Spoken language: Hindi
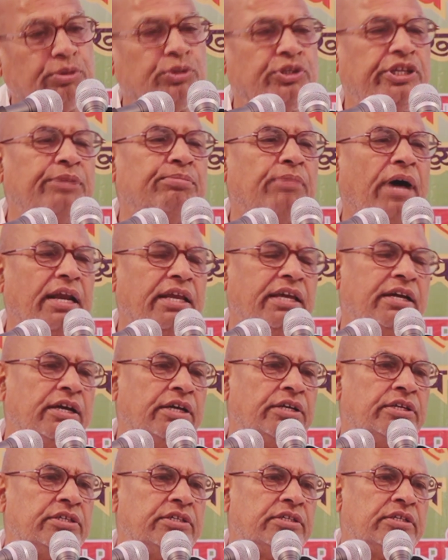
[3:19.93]
बुद्धि मारी
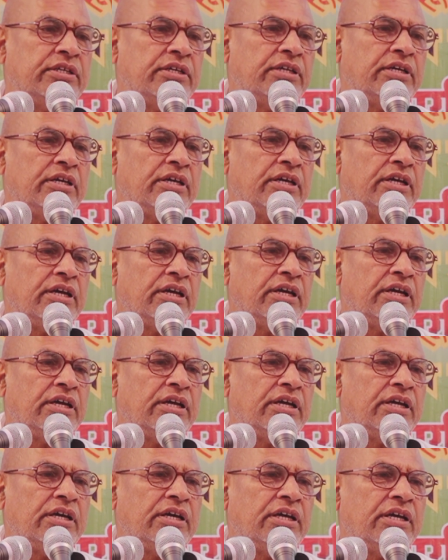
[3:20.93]
गई
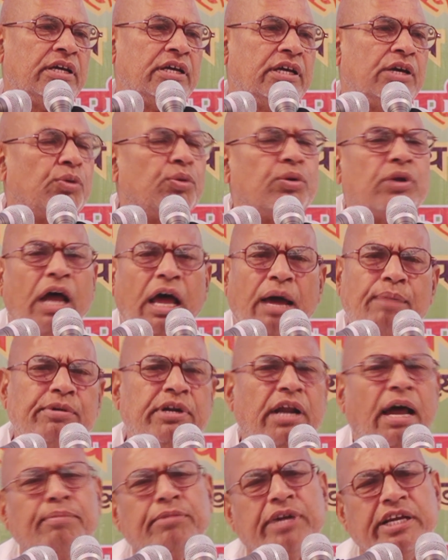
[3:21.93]
वो राम
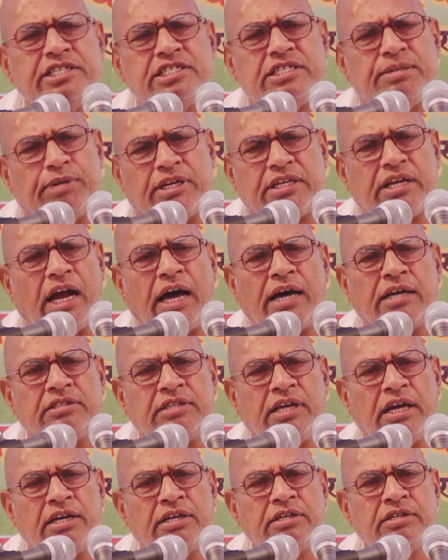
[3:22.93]
नाम नहीं समझ रहा
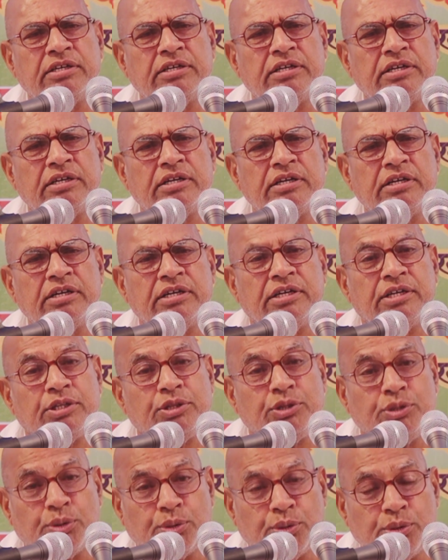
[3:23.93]

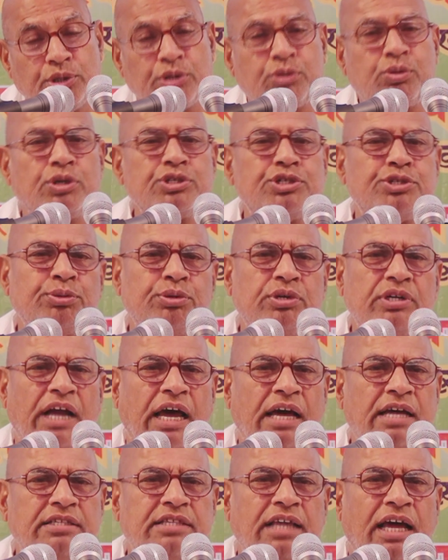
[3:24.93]
था धुन को सुन
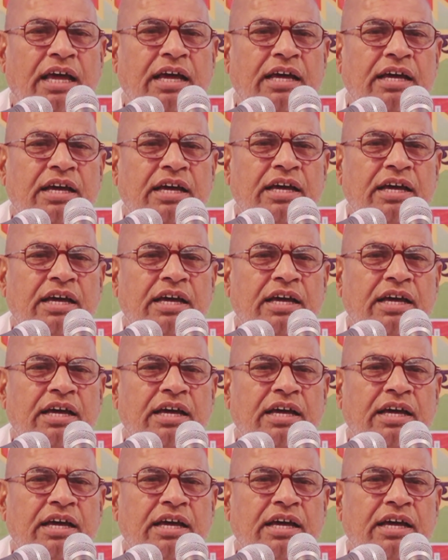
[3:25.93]
रहा था